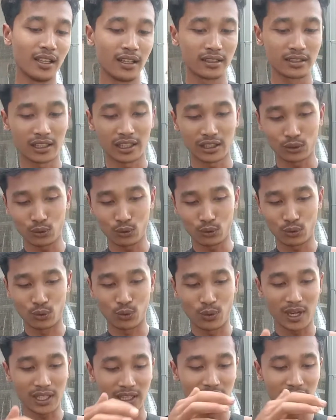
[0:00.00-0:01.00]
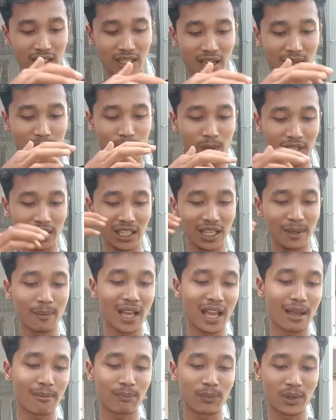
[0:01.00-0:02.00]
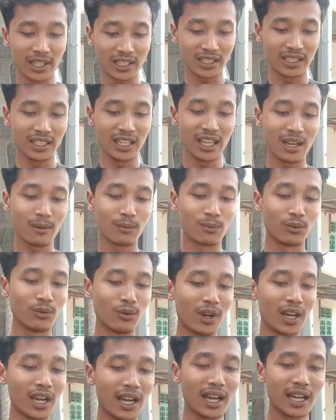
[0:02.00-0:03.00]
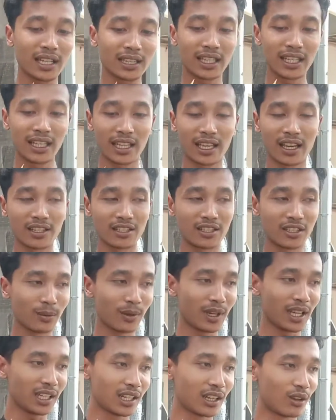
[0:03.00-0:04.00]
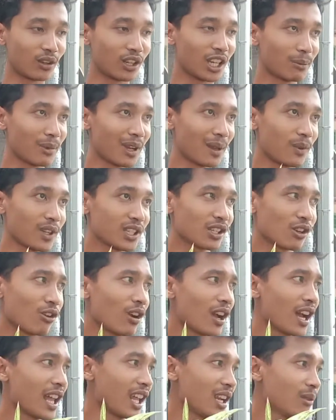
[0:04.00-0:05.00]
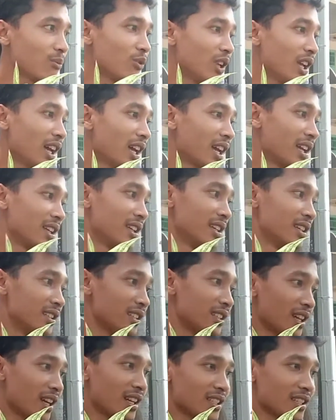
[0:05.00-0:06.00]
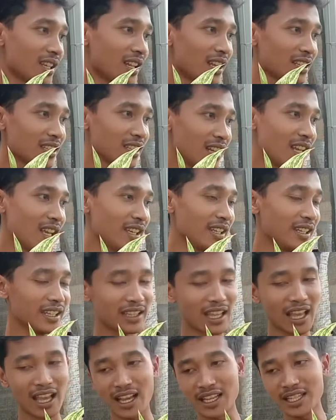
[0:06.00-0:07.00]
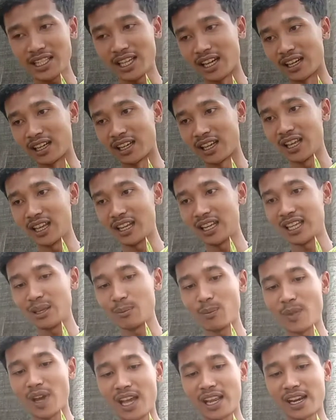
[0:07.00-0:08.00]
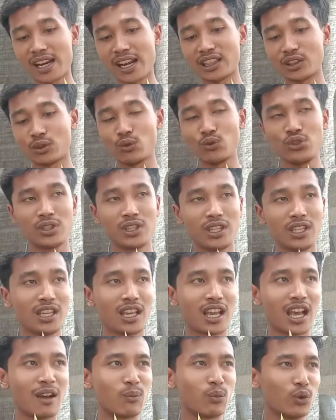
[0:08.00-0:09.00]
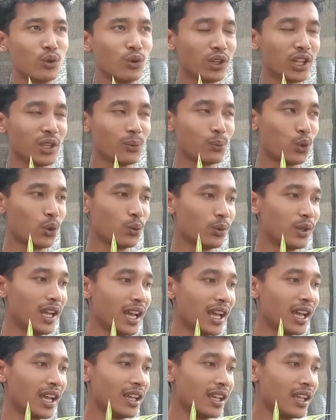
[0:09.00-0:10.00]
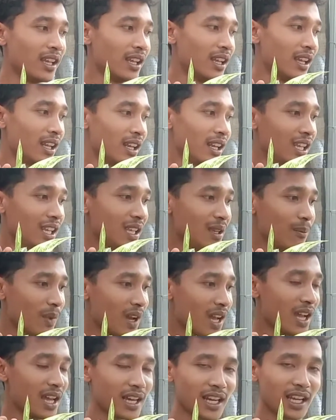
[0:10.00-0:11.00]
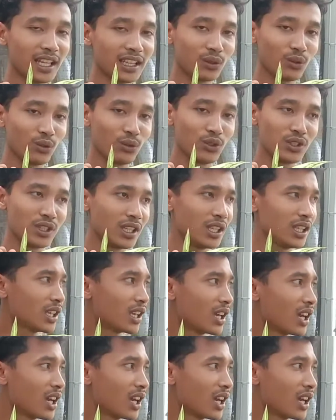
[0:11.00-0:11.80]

satu dua tiga empat lima plus nih ya buat legacy wet daun lima plus lokalan bunda jangan salah-salah ini tak kasih harga lima ratus tiga puluh ribu bunda 530.000